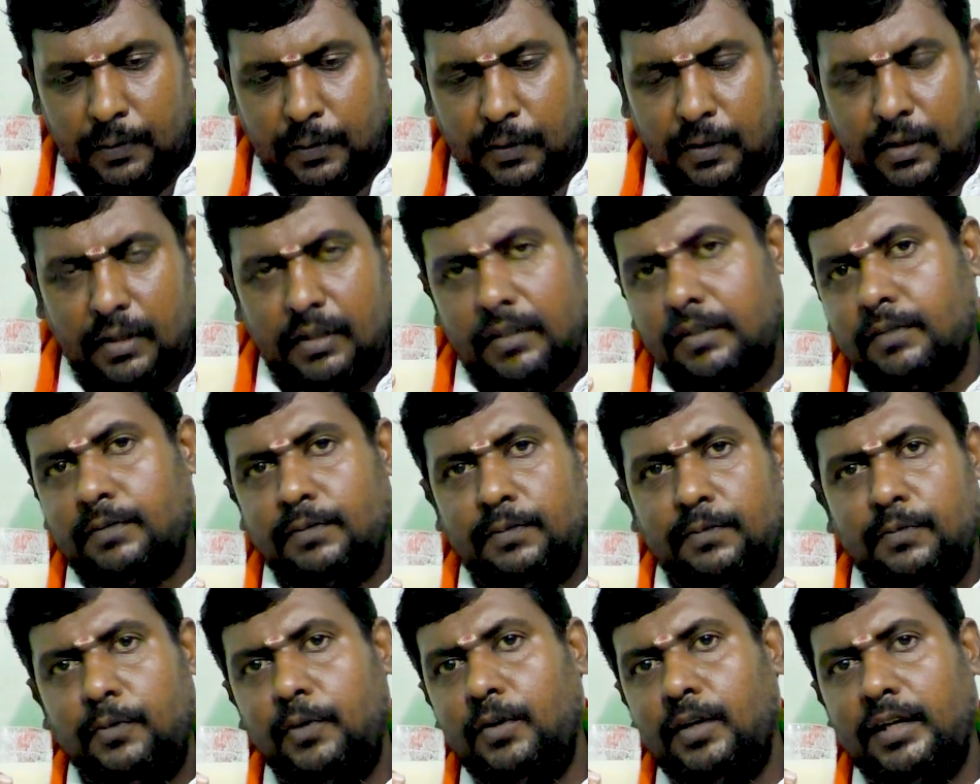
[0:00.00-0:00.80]
ஒரு
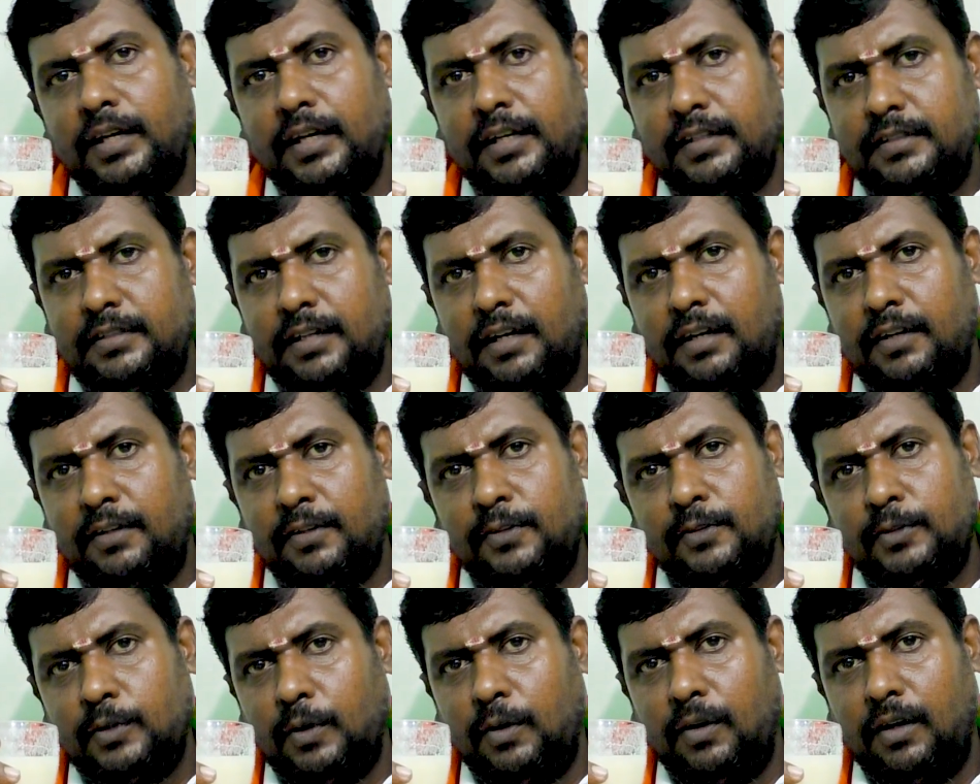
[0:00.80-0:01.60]
மூலிகை
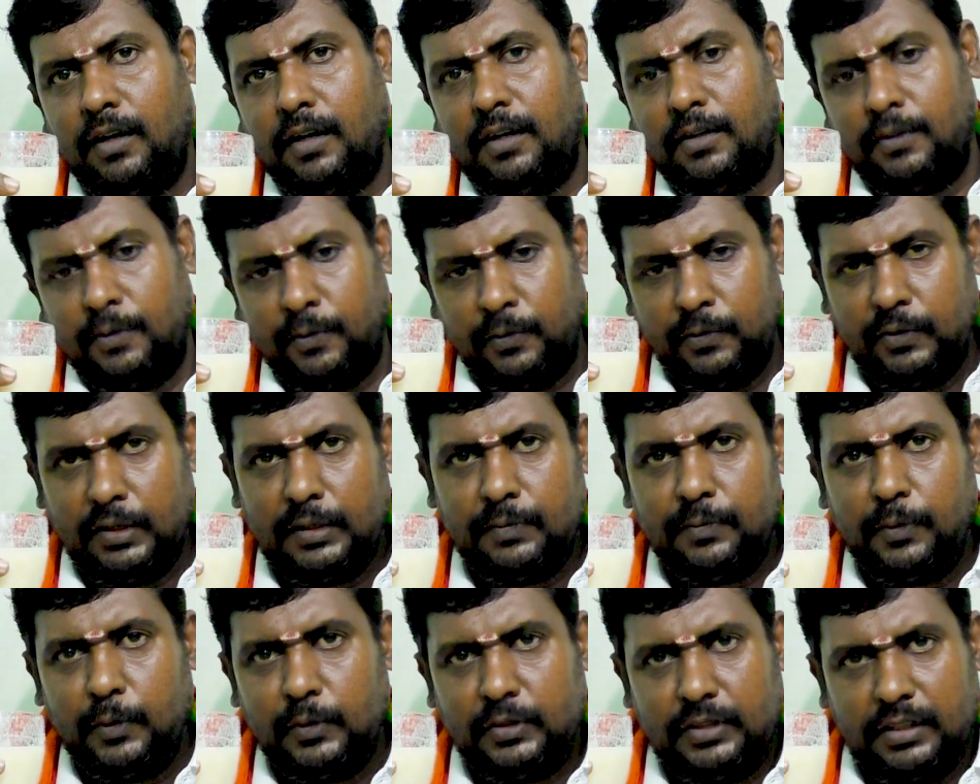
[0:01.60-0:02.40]
சாறுன்னு சொல்லலாம்
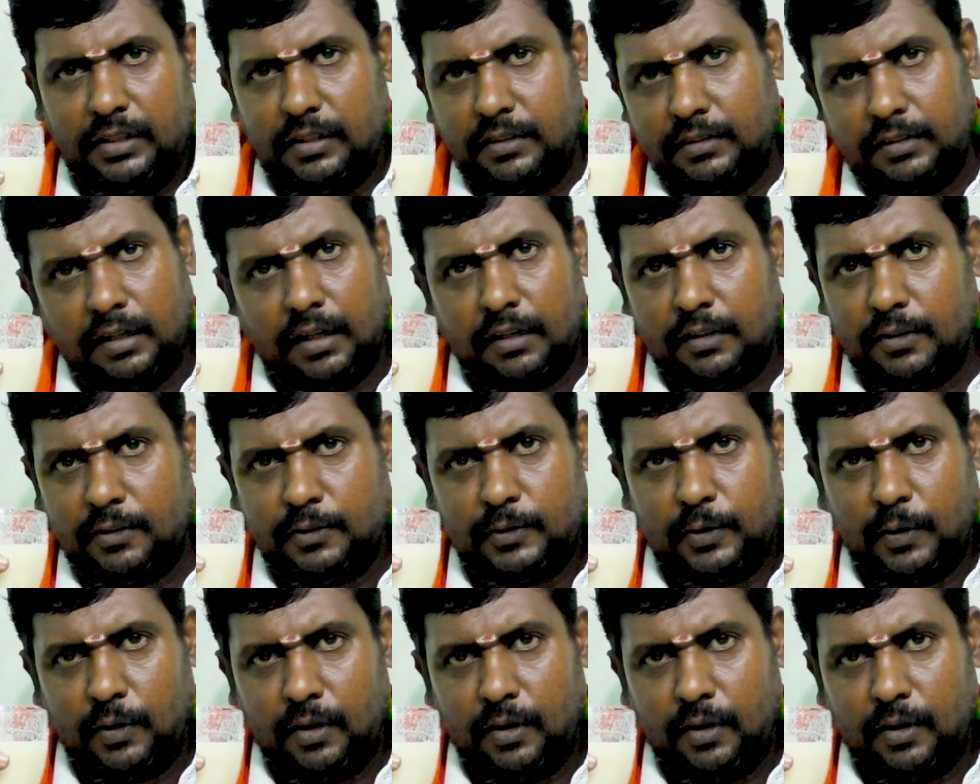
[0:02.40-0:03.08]
வெண்பூசணி சாறுன்னு